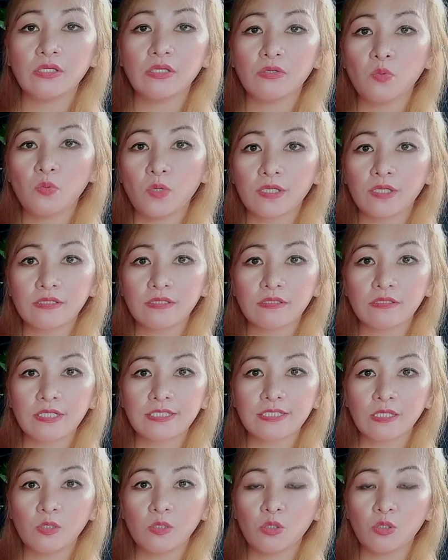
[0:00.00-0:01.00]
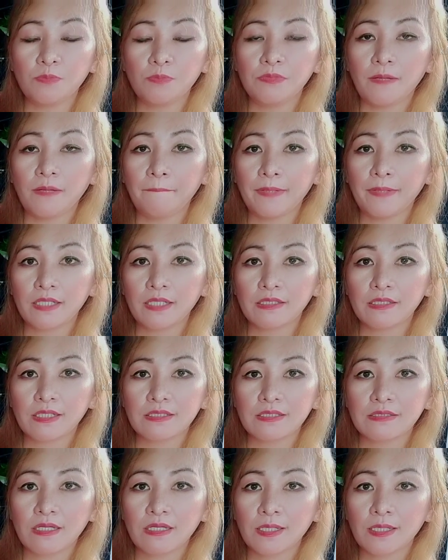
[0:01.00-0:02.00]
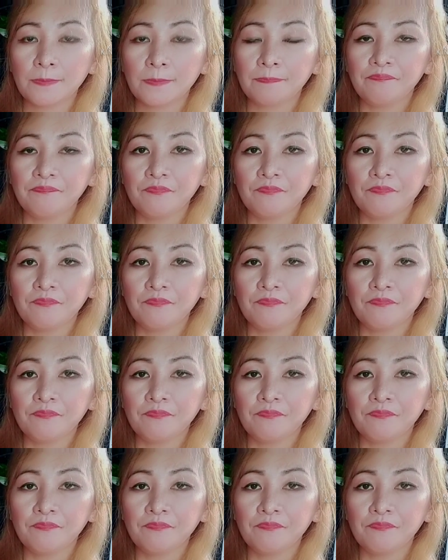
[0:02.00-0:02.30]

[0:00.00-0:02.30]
yung water sa loob ng pot kasi